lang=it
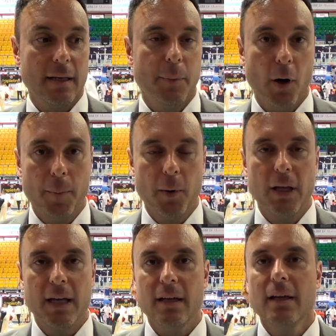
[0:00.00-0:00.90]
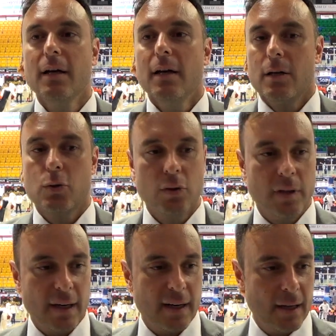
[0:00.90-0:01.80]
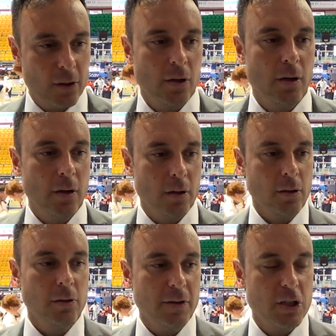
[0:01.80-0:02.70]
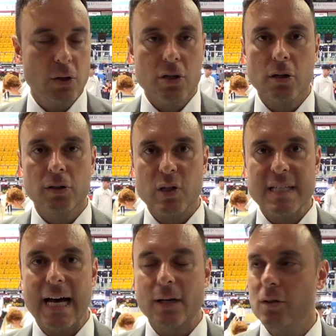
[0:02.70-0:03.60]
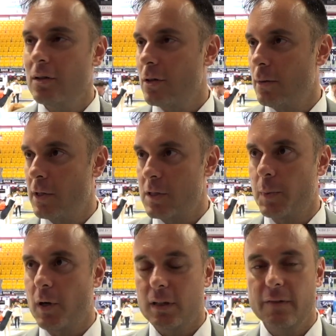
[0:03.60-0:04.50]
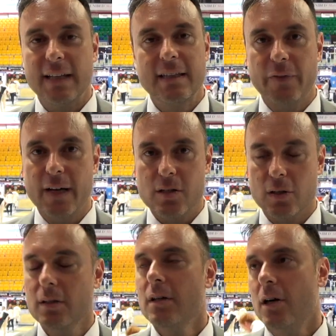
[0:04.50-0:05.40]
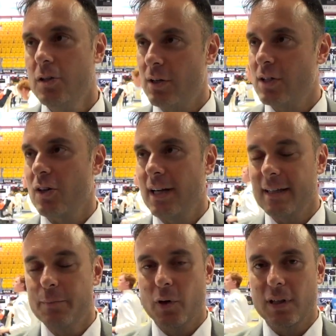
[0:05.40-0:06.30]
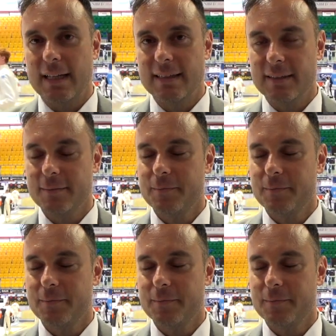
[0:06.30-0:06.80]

i popoli su un terreno dove c'è uno scontro sano, come lo sport va difeso. Oggi è una giornata importante.